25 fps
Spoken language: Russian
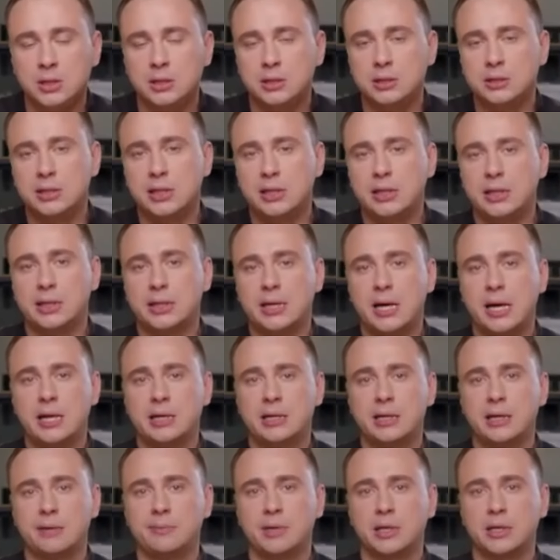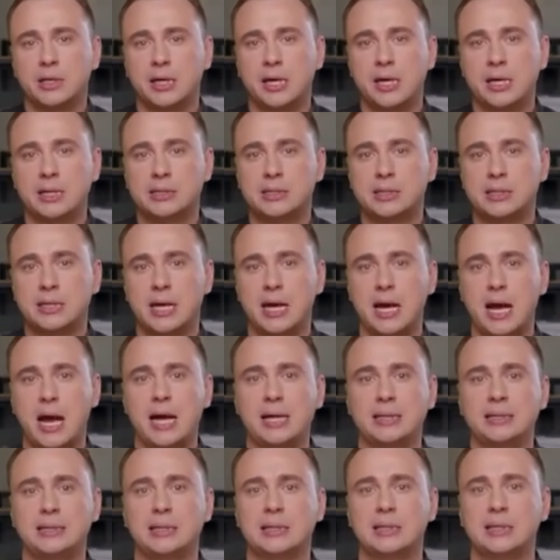Нелегальная миграция –
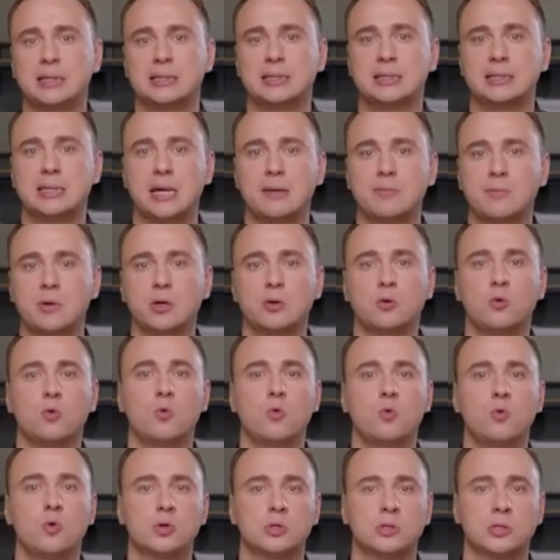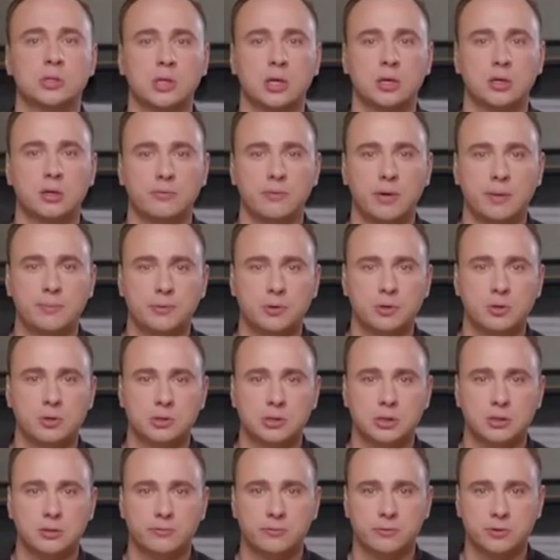один из самых острых
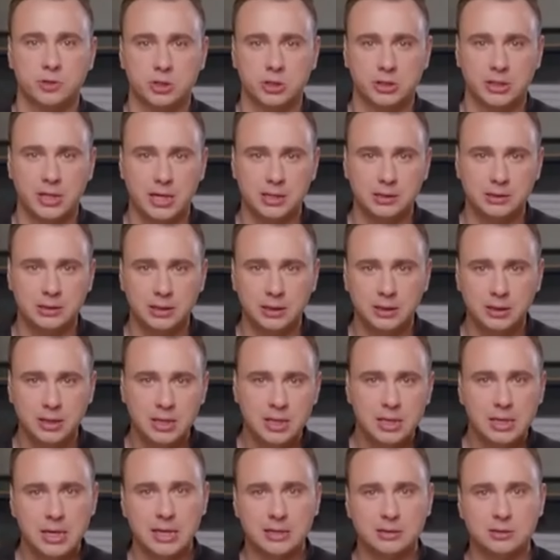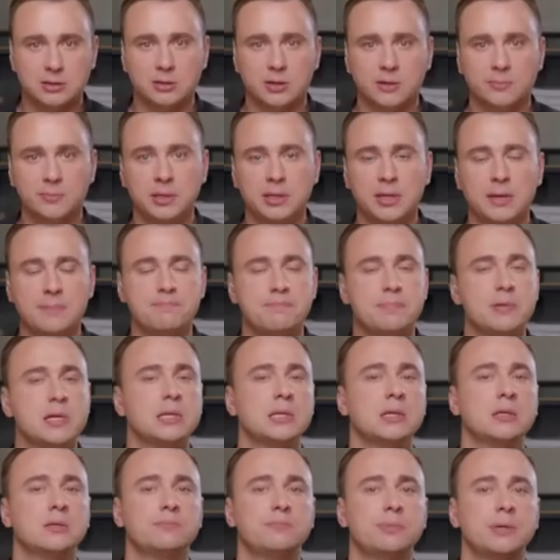вопросов в Штатах, особенно
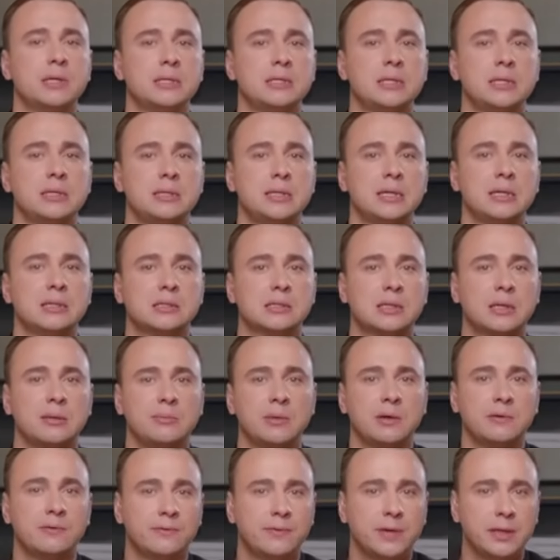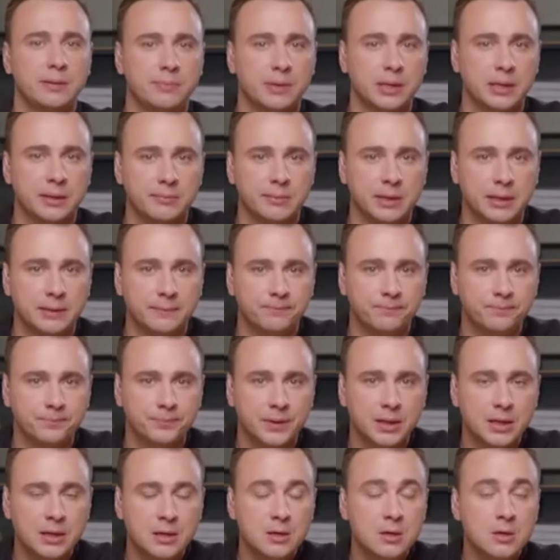перед президентскими выборами.
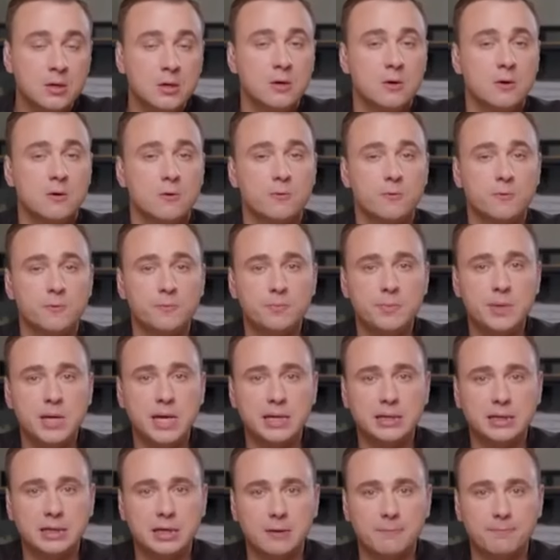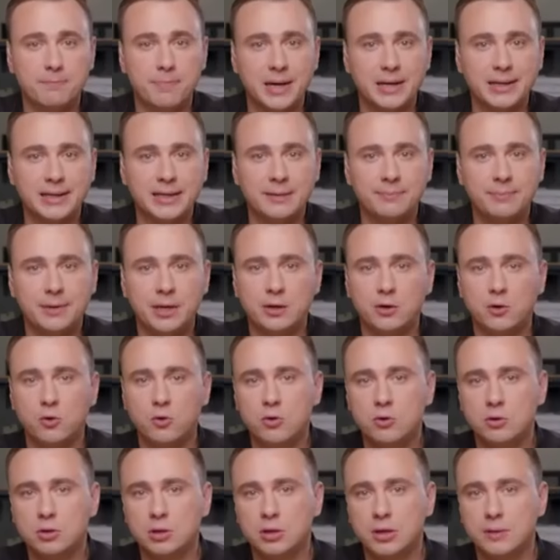В Мекке погибли
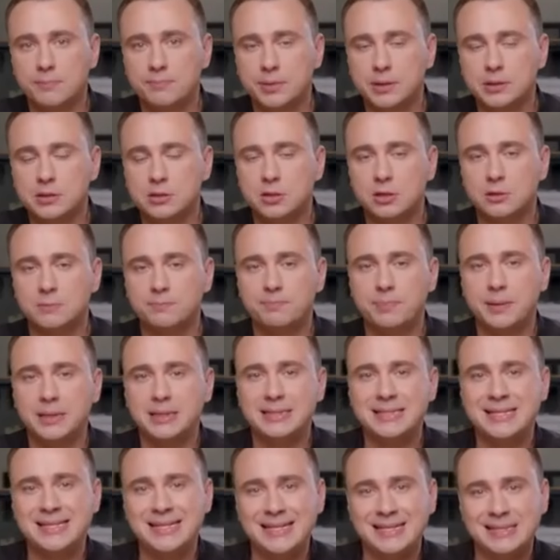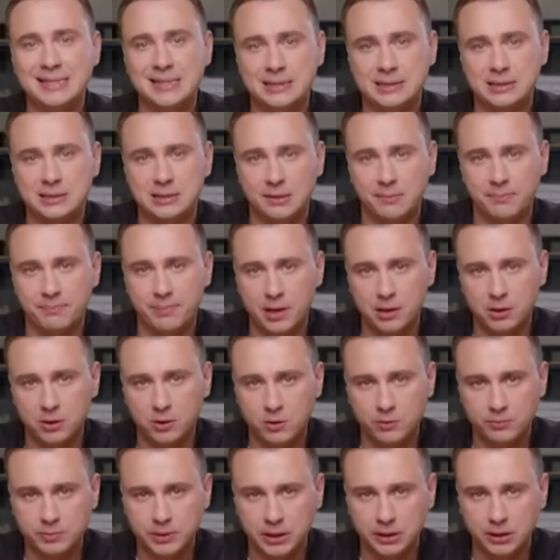около 550
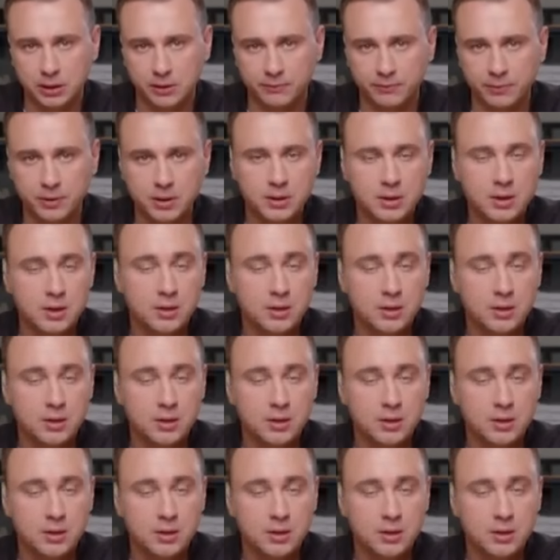паломников.